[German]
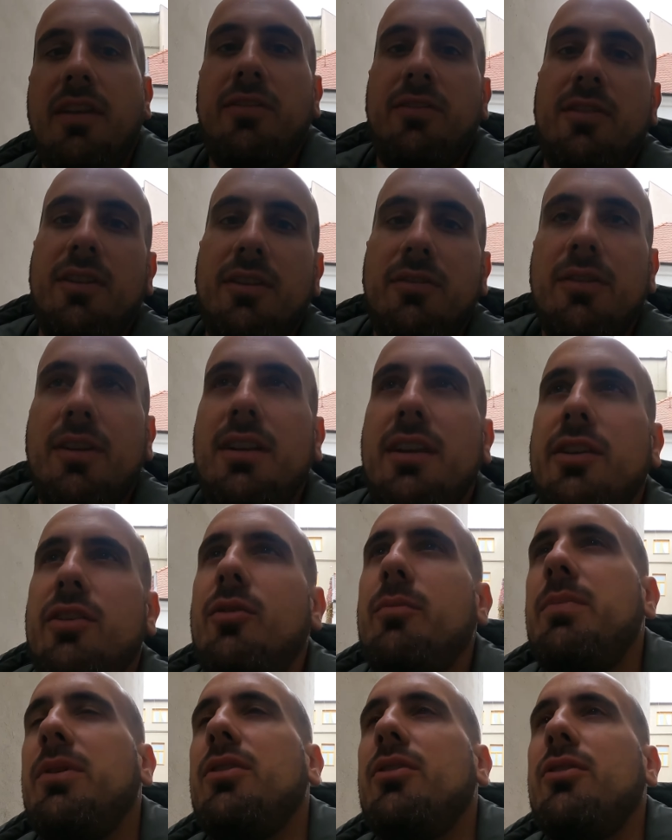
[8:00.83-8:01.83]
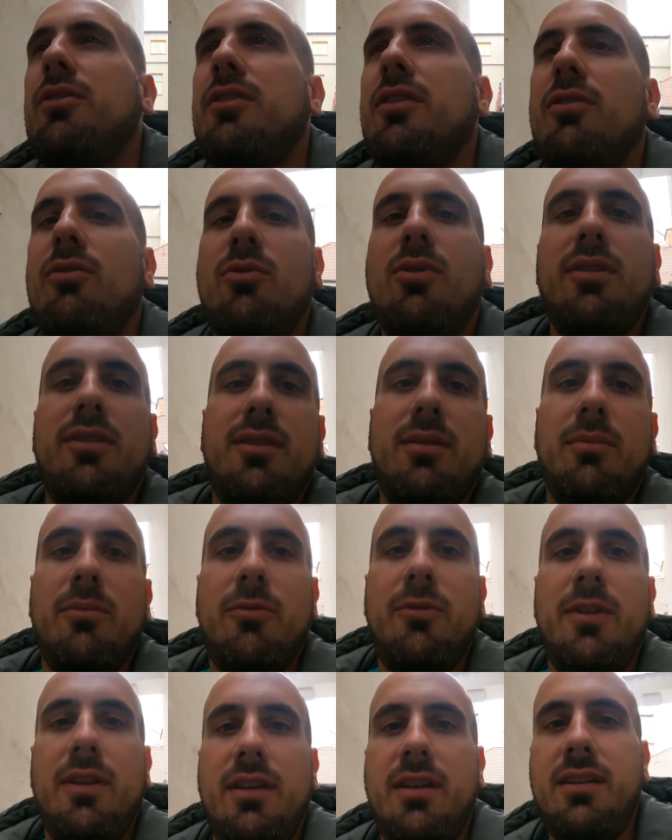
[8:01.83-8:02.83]
weiß nicht wirklich, ob ich euch den Ort
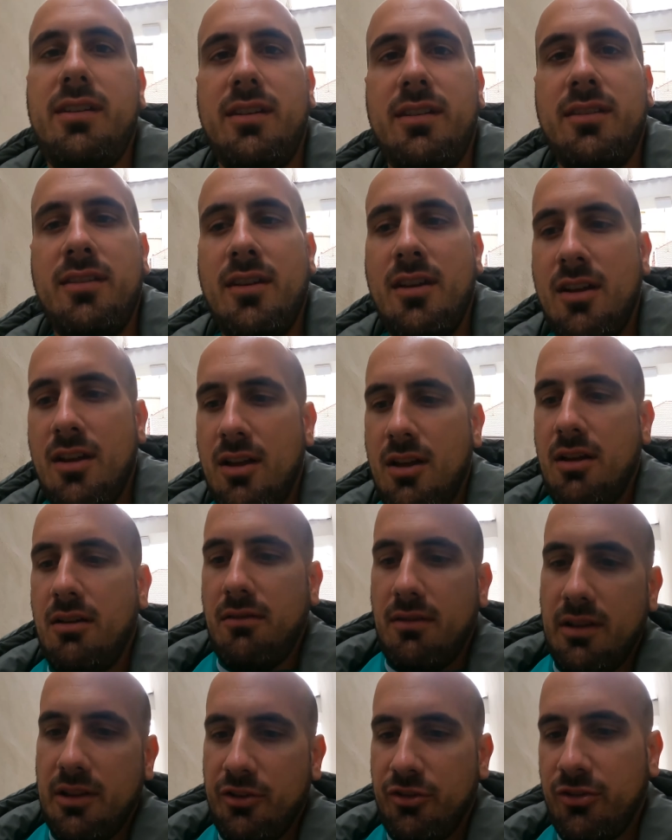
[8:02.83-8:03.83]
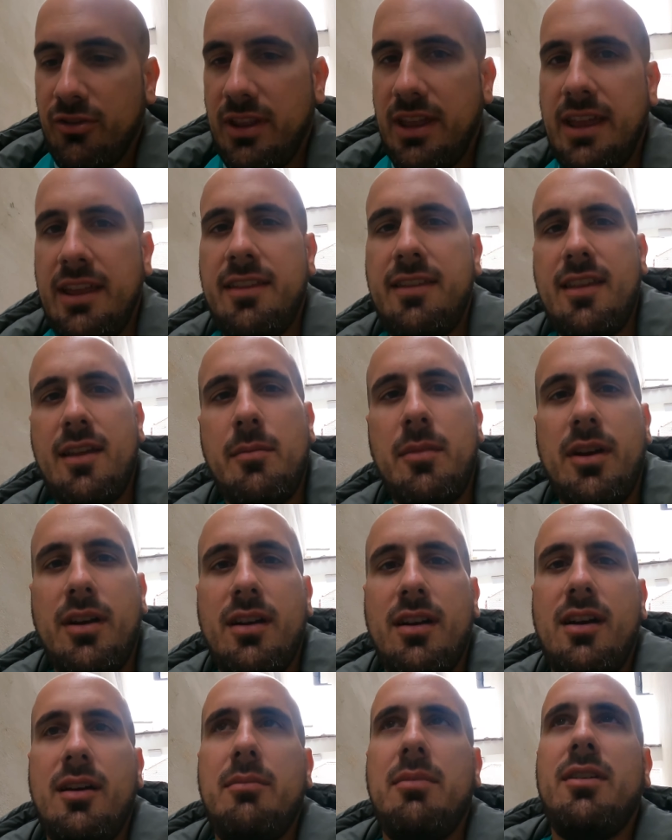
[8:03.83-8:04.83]
empfehlen kann, weil es schon echt sehr
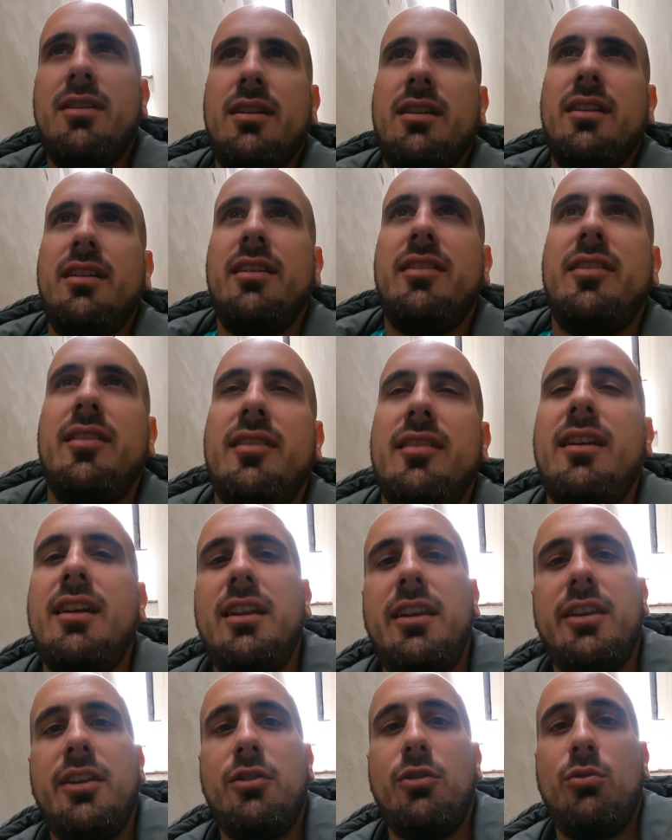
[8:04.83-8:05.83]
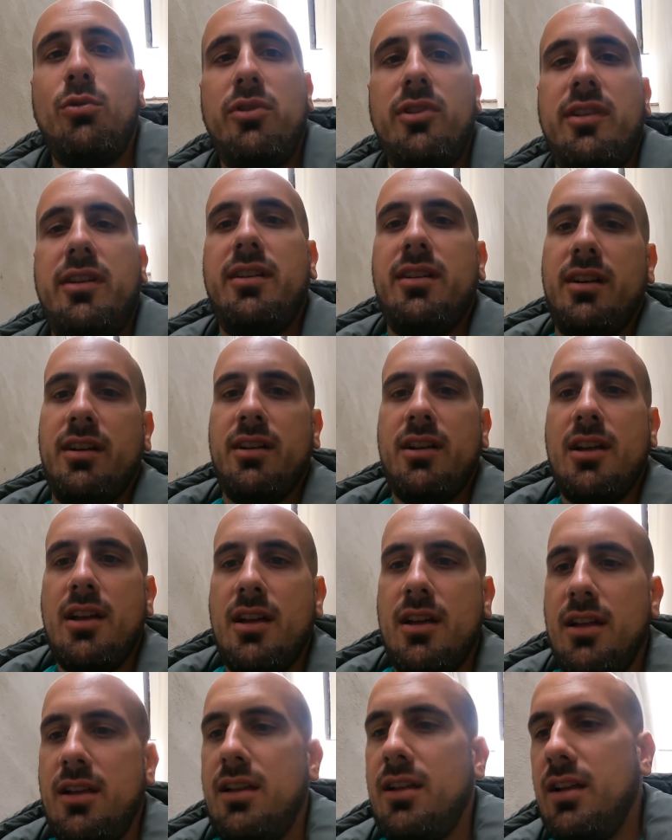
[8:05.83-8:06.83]
makaber. Es ist eigentlich gruseliger
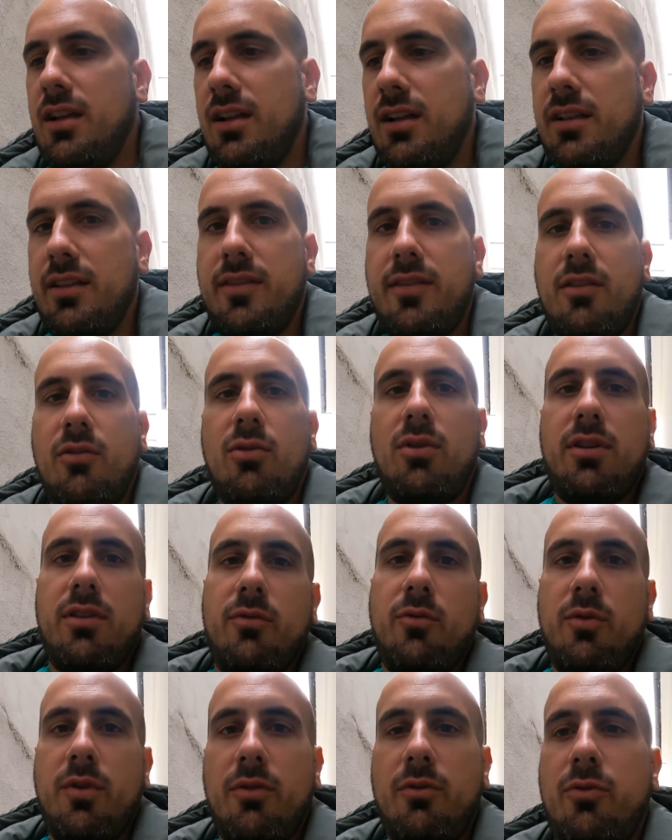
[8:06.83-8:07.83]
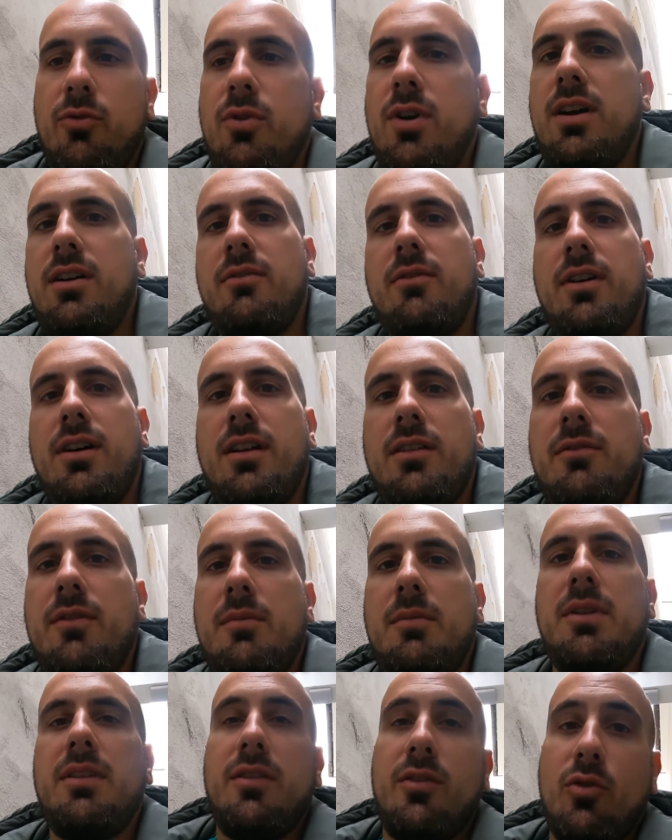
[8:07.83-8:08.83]
als der Ort, wo wir vorher waren, weil
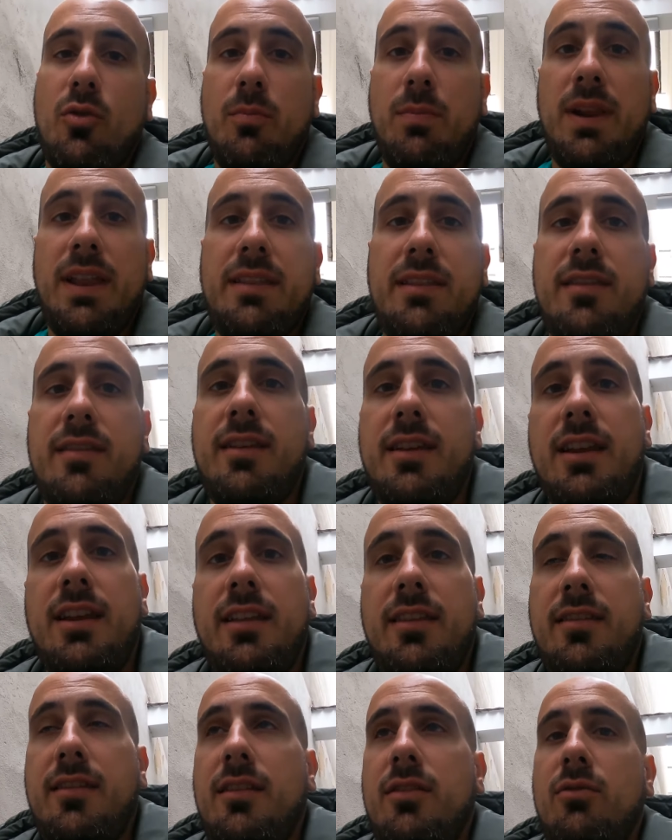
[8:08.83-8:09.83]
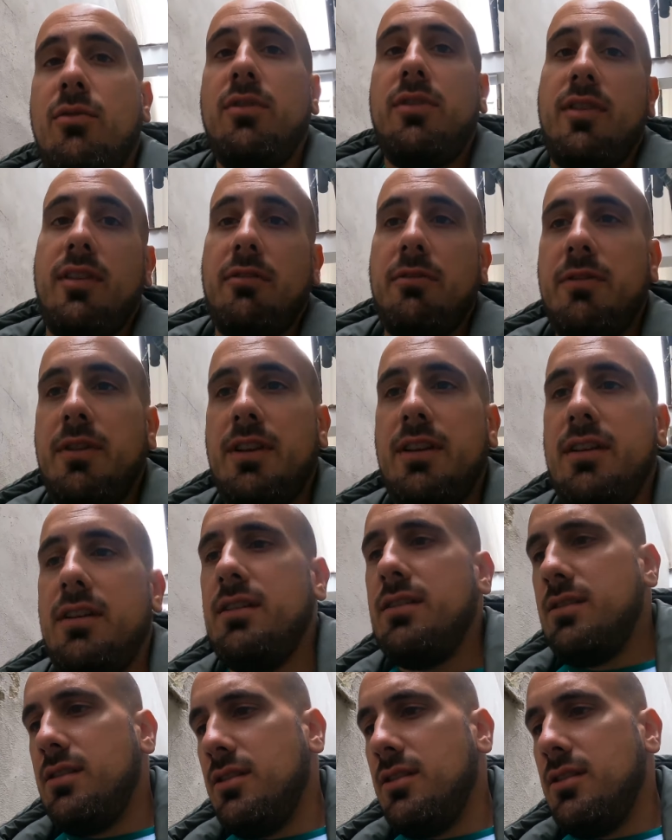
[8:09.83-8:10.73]
man das komplette Skelett sieht und sehr viele.